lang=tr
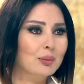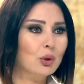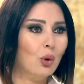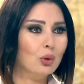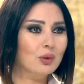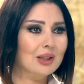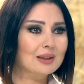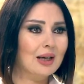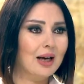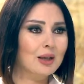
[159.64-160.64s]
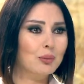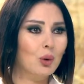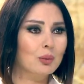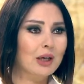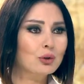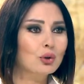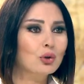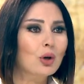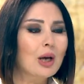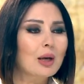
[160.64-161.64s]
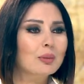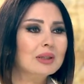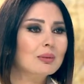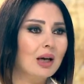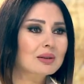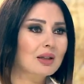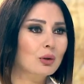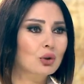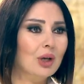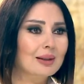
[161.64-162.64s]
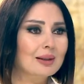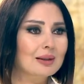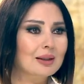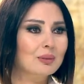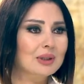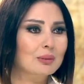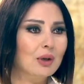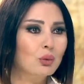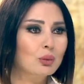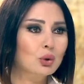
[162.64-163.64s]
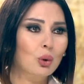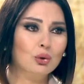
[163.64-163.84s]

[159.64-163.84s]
bir orduya sahip olmak. Çünkü bizim asker ocağı dediğimiz mevhum çok